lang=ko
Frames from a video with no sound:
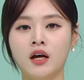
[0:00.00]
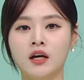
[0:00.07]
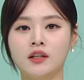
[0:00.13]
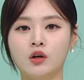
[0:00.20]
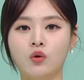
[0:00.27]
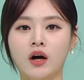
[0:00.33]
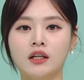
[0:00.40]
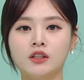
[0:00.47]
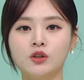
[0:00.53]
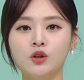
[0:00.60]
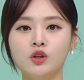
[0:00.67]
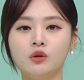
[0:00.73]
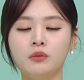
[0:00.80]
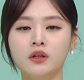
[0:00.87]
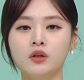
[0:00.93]
근데
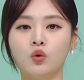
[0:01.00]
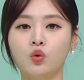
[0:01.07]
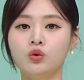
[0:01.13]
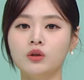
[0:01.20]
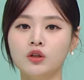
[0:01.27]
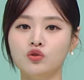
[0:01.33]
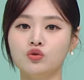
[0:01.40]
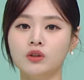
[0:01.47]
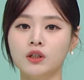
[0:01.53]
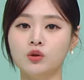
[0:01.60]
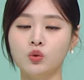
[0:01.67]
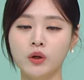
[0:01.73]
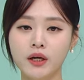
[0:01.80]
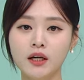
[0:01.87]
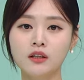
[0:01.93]
관절염에는 오늘의 주제인
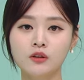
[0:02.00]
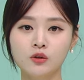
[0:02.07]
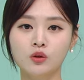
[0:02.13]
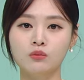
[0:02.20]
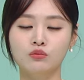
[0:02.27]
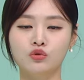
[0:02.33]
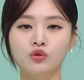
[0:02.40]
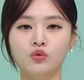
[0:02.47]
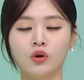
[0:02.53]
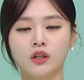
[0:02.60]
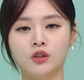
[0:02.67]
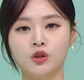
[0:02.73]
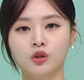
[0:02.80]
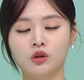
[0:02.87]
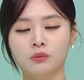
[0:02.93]
퇴행성 무릎
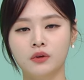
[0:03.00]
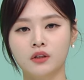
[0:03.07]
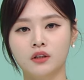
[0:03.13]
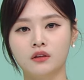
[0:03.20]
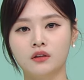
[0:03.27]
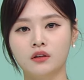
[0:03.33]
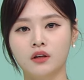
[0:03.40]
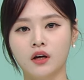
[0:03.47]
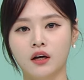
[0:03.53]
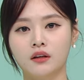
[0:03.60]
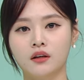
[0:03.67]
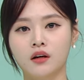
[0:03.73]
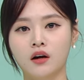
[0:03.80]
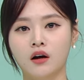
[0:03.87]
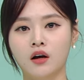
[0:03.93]
관절염만 있는 게
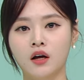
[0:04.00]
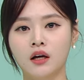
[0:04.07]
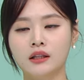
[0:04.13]
아니라